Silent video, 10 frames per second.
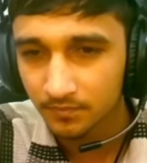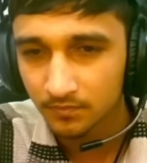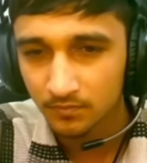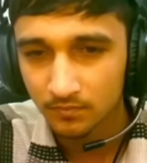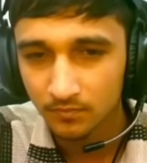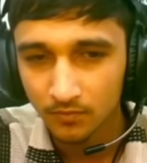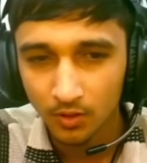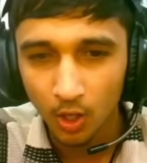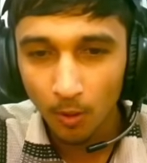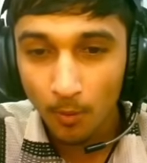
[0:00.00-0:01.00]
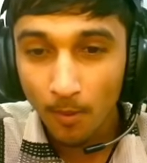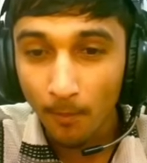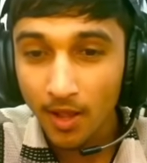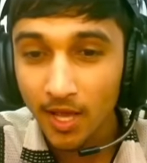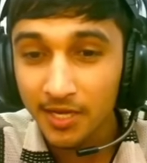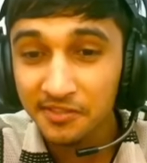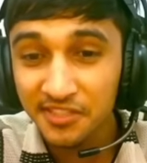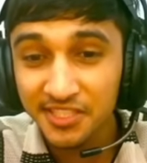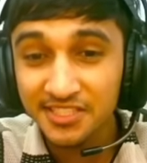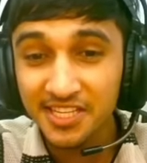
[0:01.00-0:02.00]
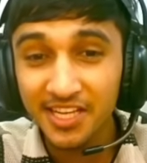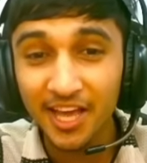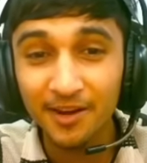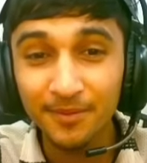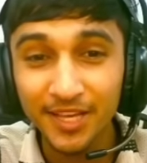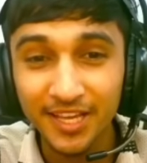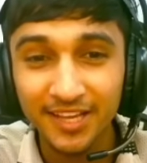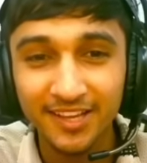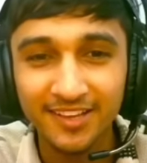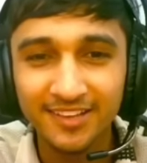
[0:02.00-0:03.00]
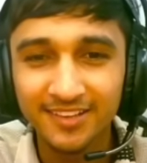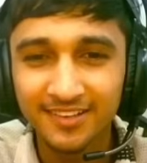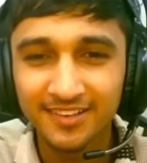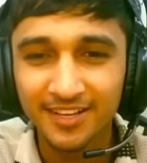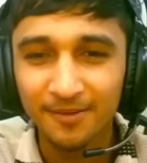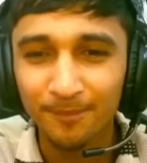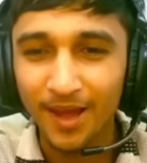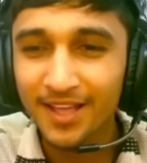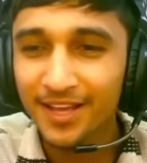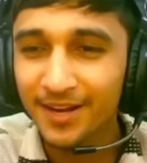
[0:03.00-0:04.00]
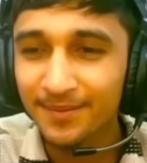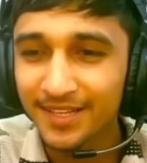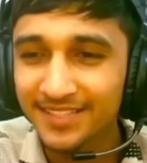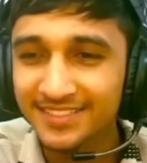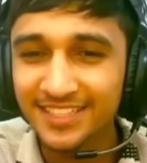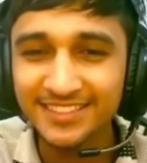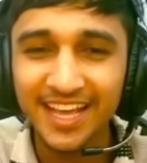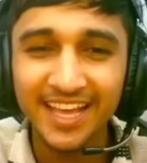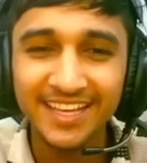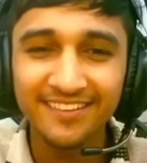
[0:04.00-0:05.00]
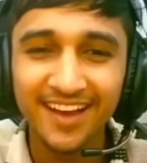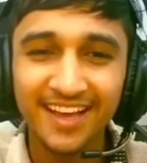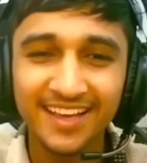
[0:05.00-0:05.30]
ये देख मेरे स्ट्रीक अबे बयाल इसकी स्ट्रीक आरम की भाई आरम की स्ट्रीक तो जाएगी भाई